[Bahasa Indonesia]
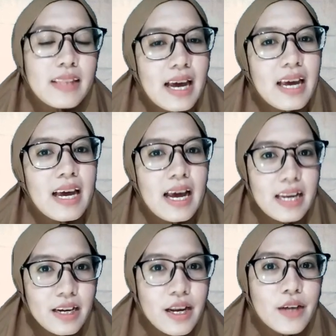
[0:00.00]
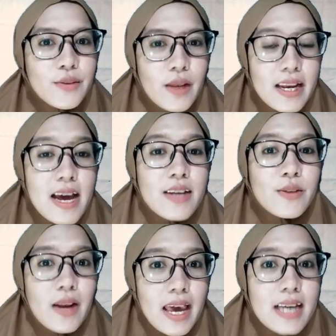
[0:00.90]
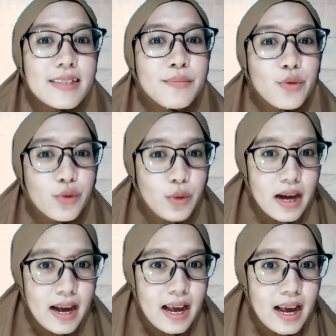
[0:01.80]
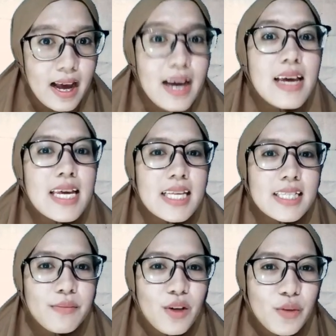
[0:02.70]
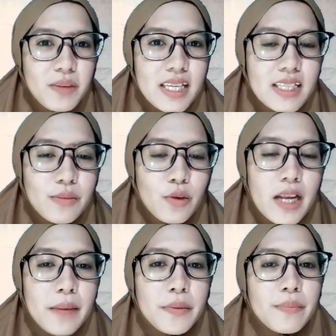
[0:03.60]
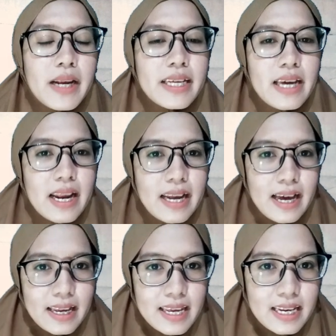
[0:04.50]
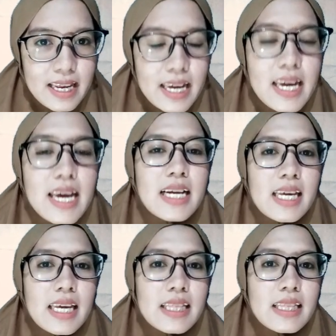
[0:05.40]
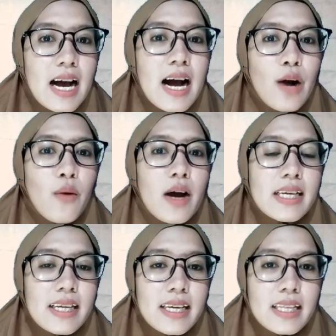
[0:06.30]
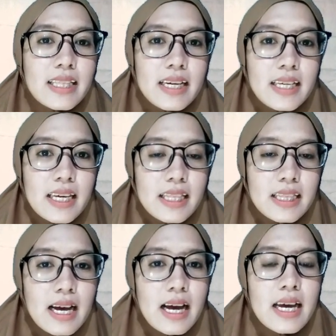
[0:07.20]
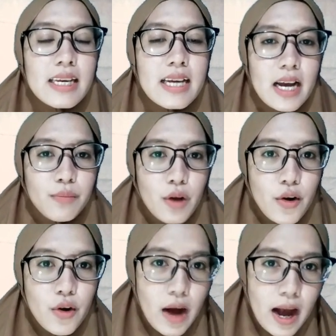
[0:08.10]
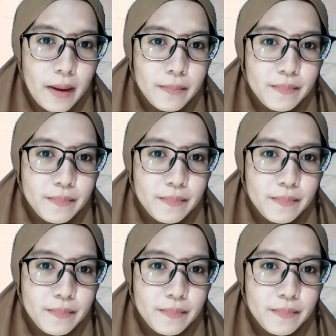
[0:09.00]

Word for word: Nah, Ananda, Soleh dan Soleha semua, sebelum kita mulai pembelajaran hari ini, kita awali kegiatan kita dengan berdoa.